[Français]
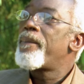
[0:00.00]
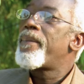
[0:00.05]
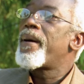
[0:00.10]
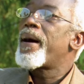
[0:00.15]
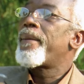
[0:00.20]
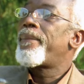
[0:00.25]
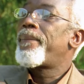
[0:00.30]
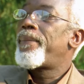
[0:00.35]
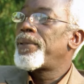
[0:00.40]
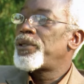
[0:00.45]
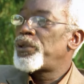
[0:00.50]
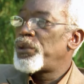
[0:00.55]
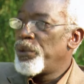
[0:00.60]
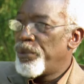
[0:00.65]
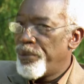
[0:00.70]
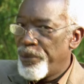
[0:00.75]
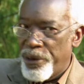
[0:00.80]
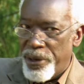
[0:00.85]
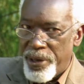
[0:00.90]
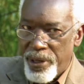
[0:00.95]
par
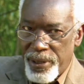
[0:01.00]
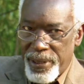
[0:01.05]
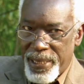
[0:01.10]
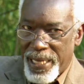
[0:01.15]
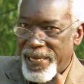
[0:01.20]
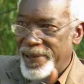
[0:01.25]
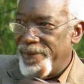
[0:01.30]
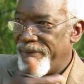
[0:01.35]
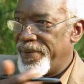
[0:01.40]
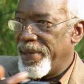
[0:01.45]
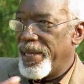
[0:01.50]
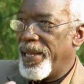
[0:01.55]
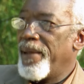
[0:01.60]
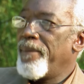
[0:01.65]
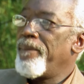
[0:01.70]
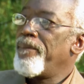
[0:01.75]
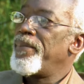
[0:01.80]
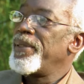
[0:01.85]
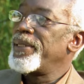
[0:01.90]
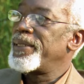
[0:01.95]
chômeur d'aller faire un
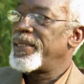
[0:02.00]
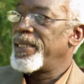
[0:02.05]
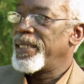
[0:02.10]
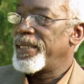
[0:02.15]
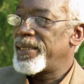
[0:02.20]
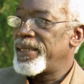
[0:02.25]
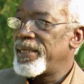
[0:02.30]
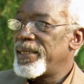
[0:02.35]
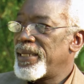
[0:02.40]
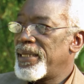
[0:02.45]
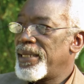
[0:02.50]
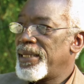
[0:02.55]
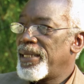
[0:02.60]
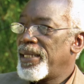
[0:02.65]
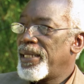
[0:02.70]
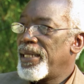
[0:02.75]
business, mhm.